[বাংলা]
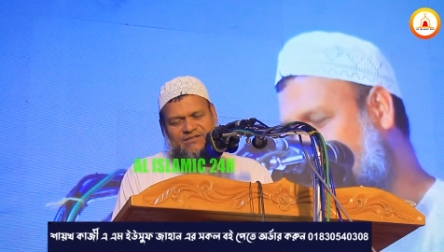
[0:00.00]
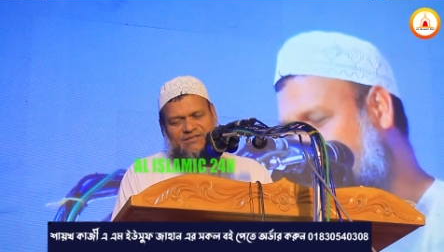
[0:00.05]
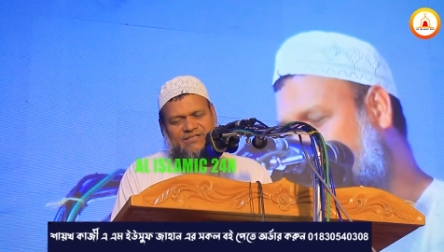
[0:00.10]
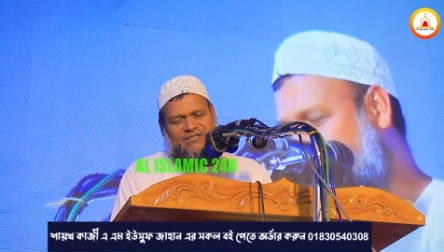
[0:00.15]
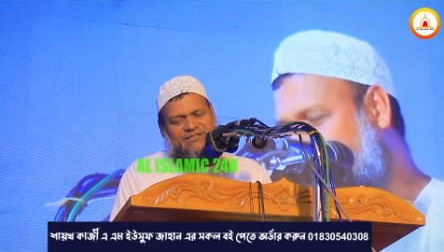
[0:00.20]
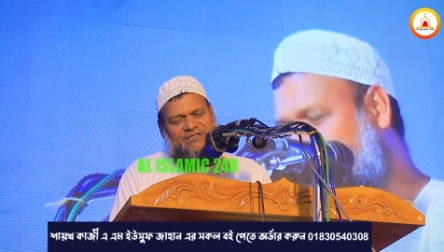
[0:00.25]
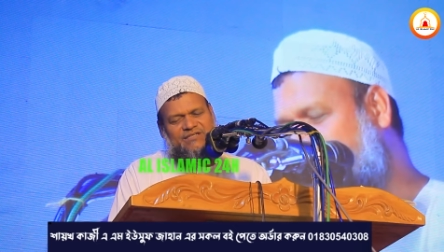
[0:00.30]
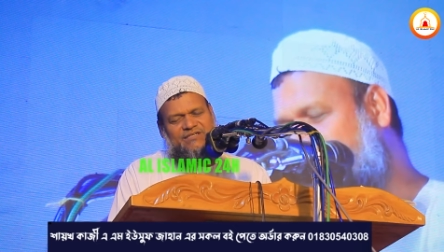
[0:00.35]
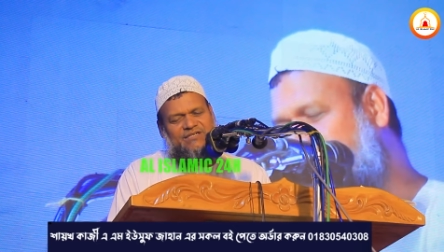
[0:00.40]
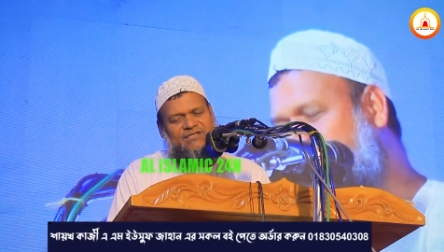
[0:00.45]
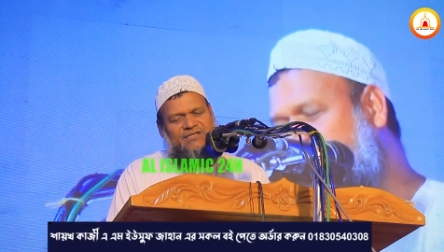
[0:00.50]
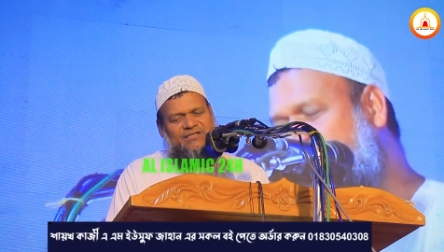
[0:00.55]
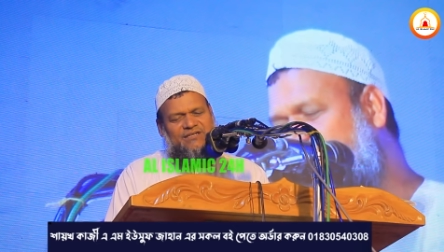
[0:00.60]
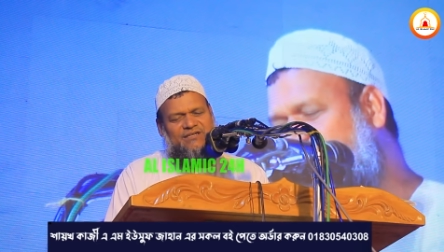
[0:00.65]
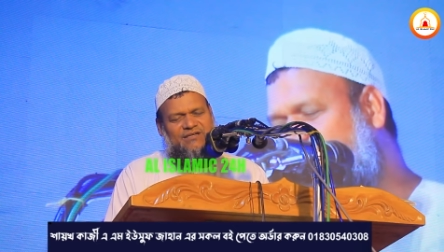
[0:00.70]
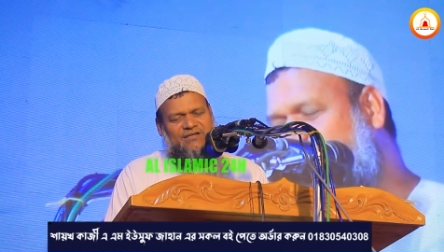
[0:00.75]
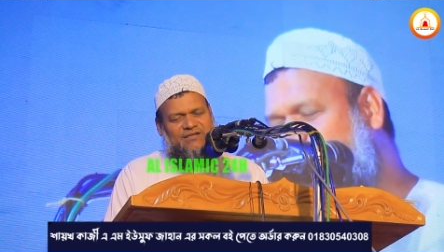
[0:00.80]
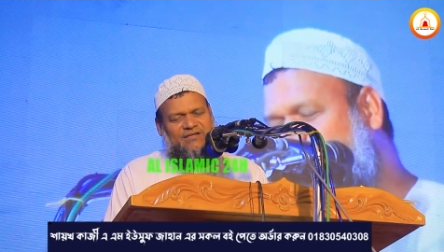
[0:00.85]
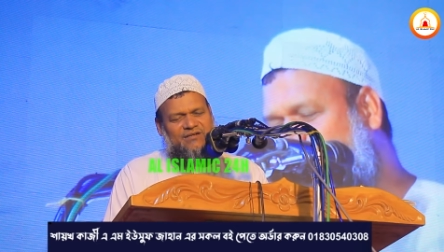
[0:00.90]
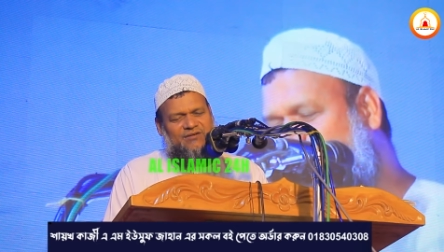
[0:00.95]
সেটা কি
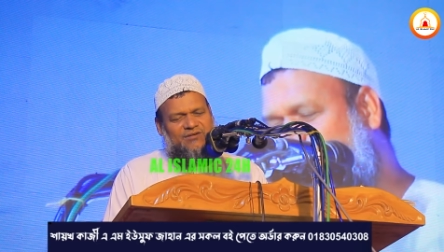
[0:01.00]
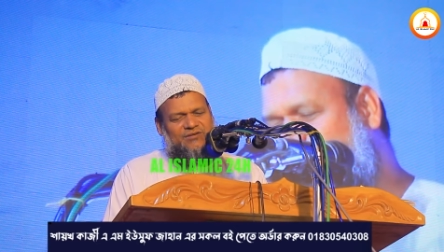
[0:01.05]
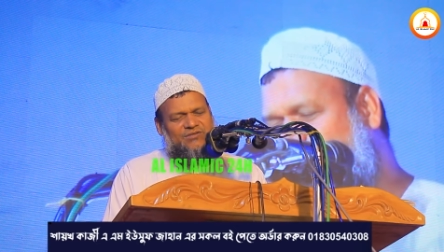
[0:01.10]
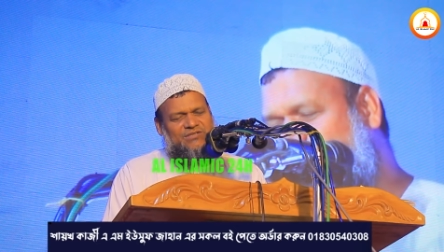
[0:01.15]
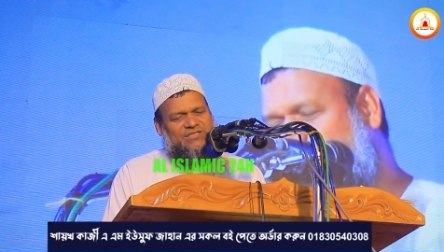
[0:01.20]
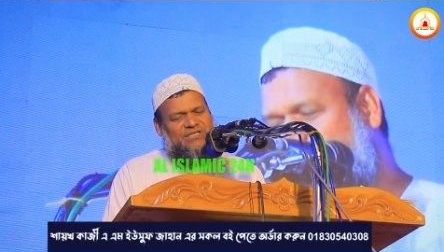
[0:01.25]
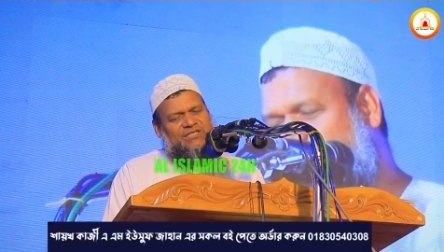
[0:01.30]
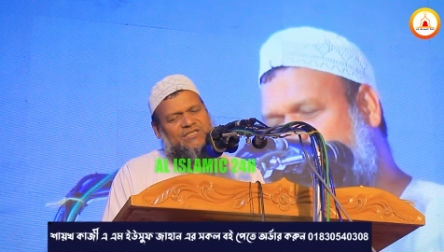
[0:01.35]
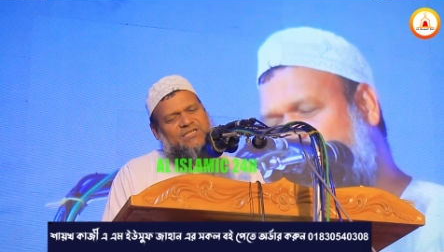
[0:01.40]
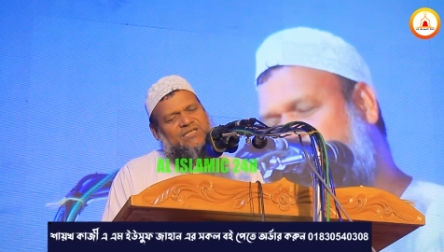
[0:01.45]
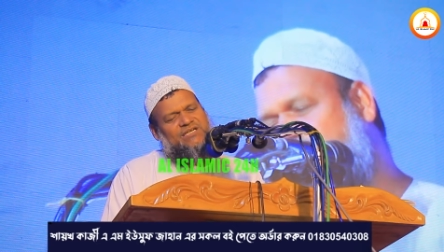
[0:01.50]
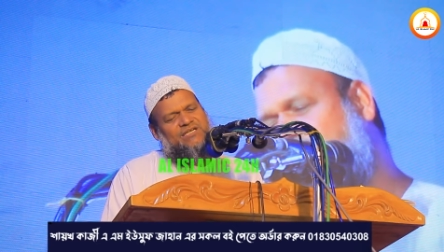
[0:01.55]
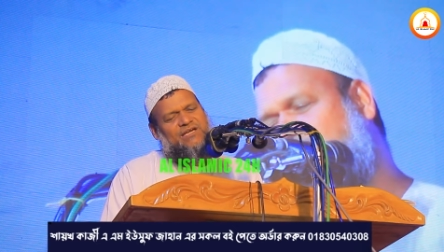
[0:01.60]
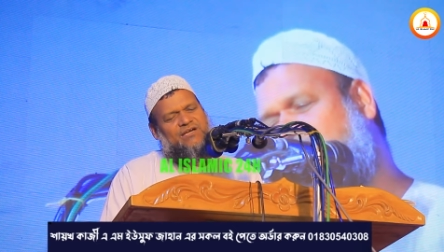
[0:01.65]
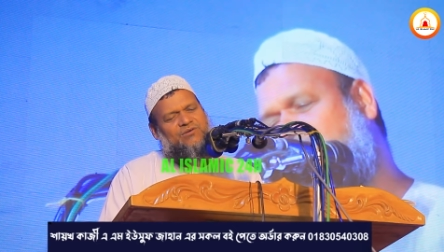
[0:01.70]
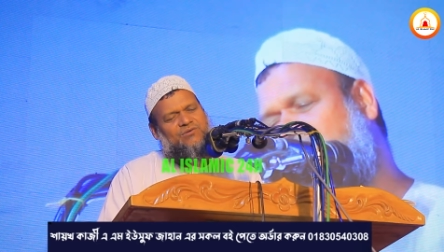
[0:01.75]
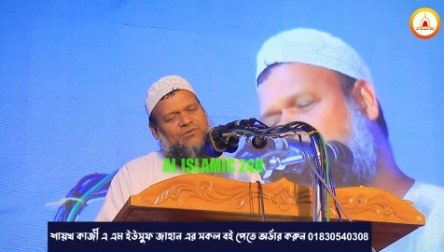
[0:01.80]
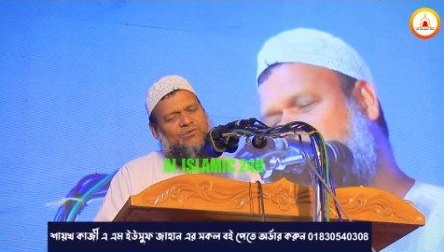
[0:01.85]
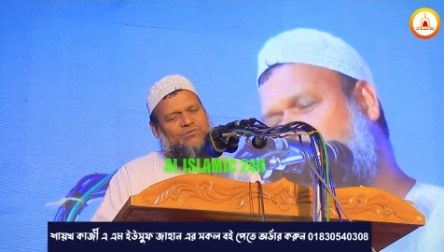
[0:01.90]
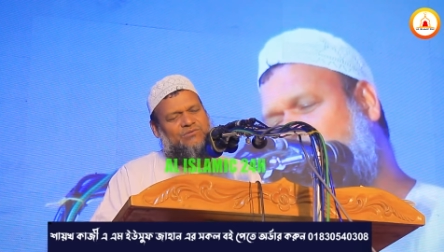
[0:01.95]
শিক্ষিকা
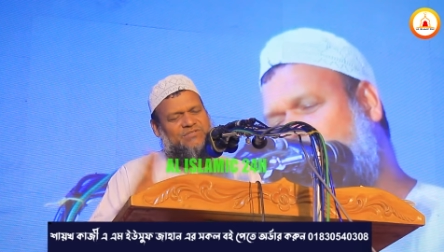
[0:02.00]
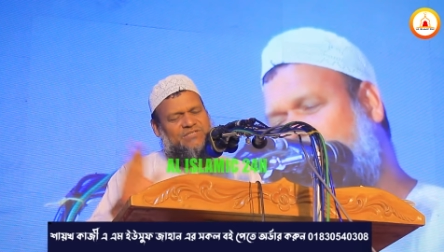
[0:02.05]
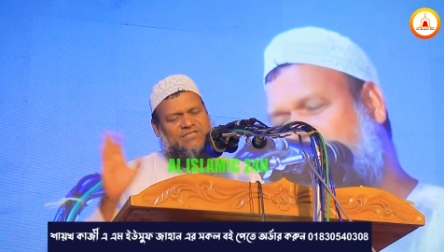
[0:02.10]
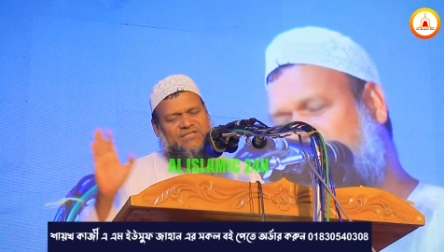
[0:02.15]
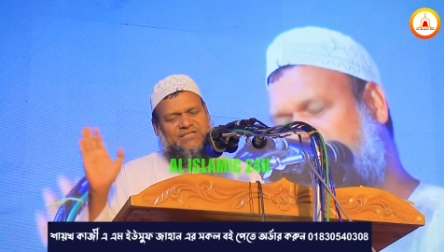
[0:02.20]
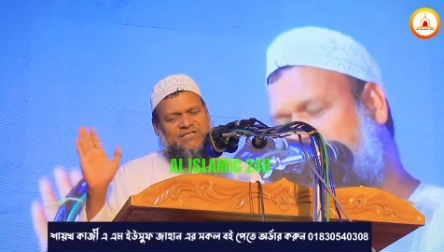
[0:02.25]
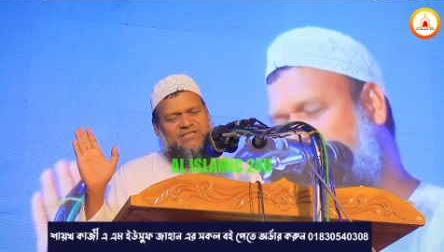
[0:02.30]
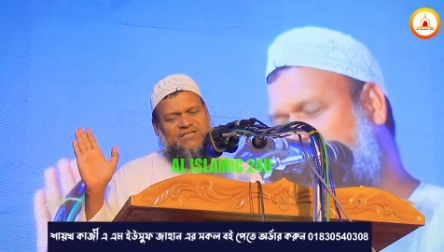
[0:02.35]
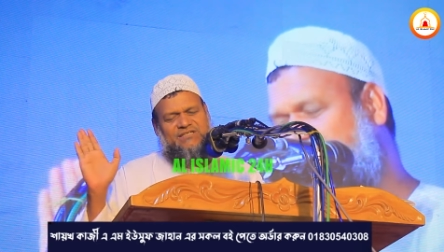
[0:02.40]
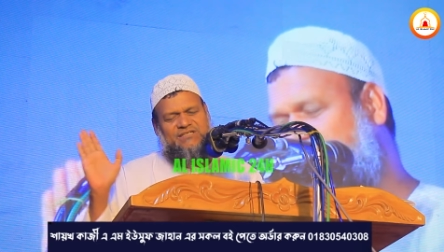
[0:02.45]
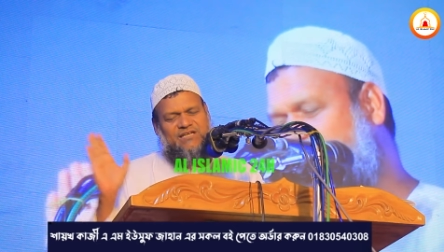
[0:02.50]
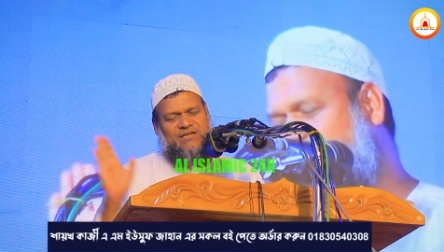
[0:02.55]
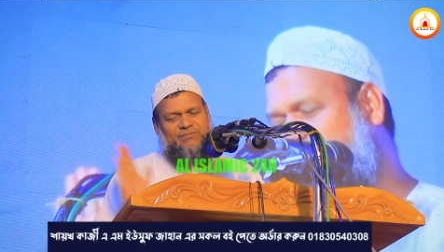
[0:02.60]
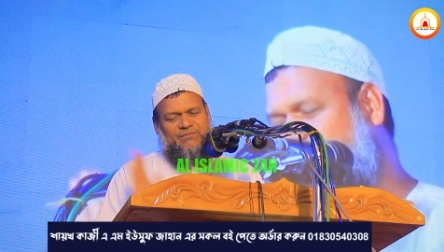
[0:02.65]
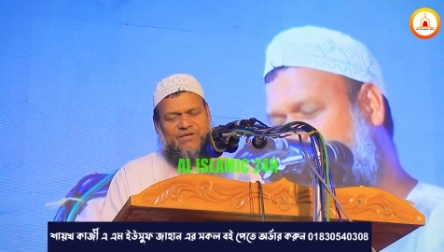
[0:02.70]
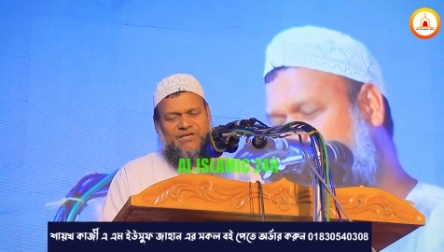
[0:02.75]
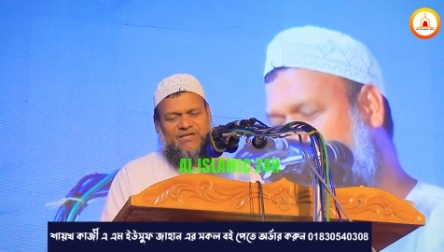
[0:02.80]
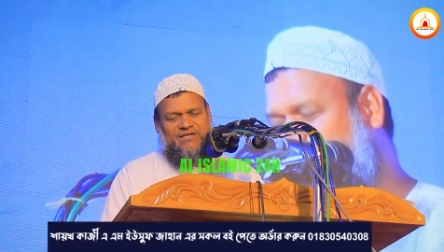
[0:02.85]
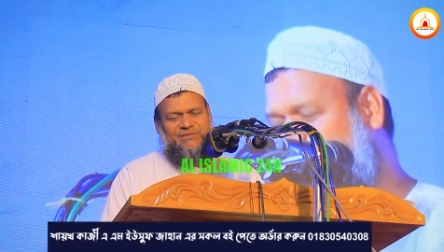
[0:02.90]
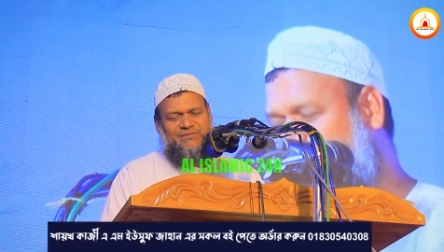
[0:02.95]
কোন শিক্ষিকা তার
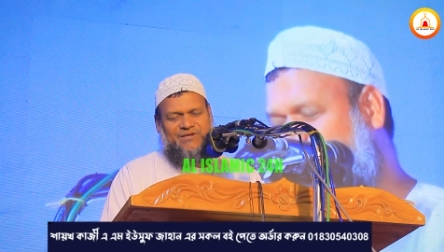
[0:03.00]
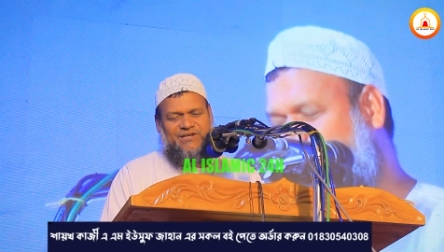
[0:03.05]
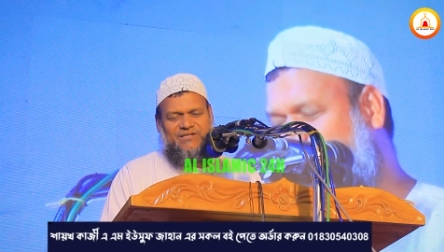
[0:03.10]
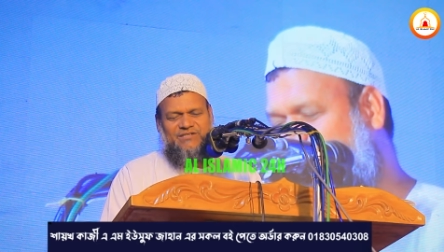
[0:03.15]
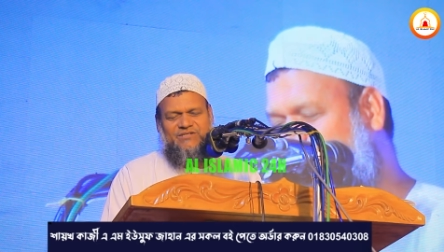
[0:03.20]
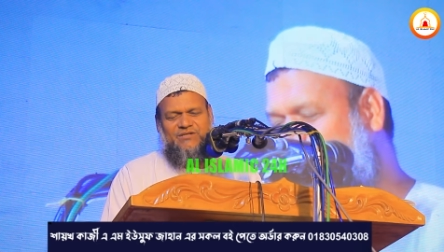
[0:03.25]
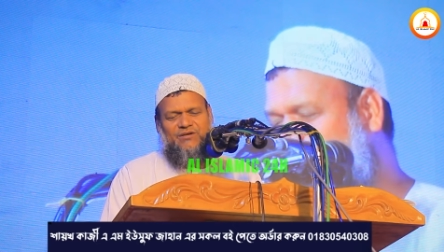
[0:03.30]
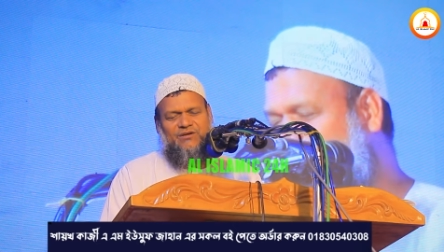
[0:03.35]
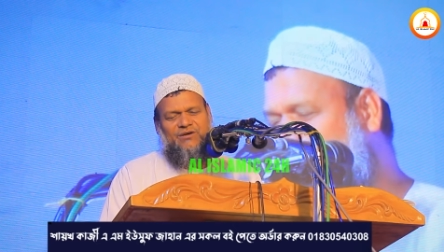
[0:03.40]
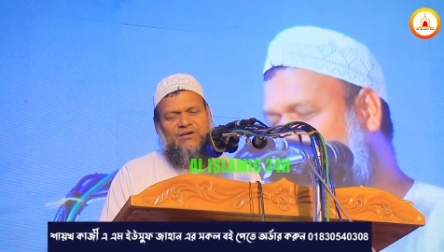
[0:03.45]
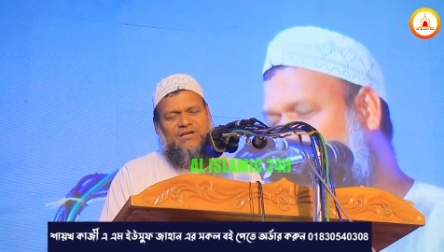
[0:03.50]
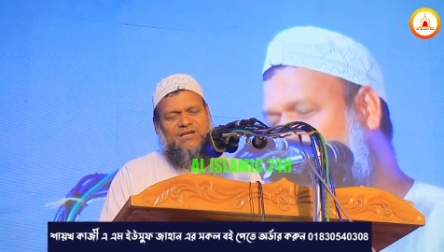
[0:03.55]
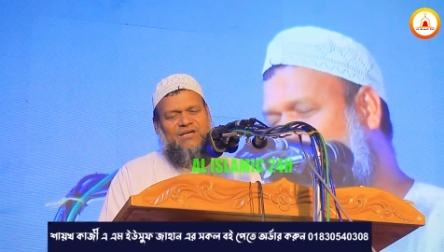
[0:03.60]
মেয়েকে মেরেছিল